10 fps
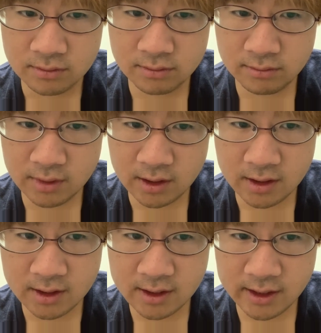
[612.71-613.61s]
まあ
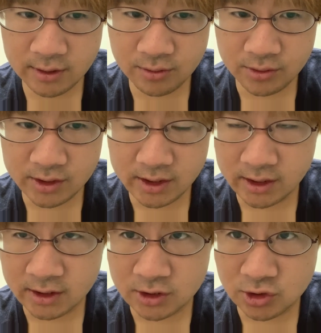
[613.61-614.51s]
結構
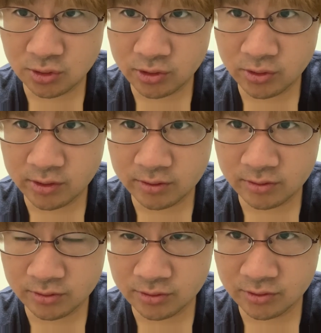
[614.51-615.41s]
いい状況で
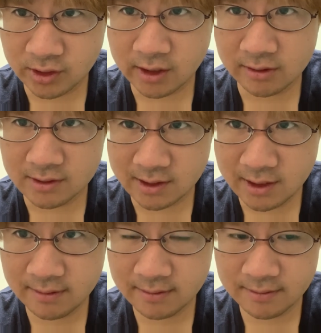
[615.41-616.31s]
打ててるんです
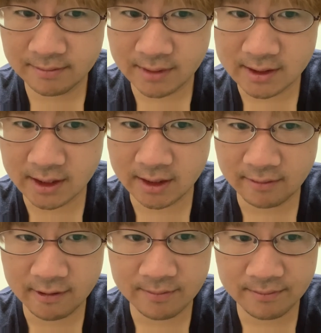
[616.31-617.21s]
ね。まあ世
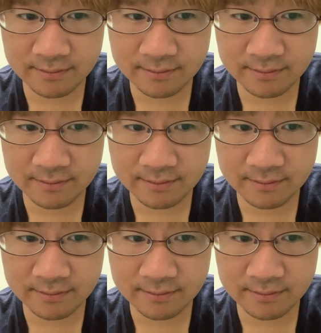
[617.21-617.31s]
間は、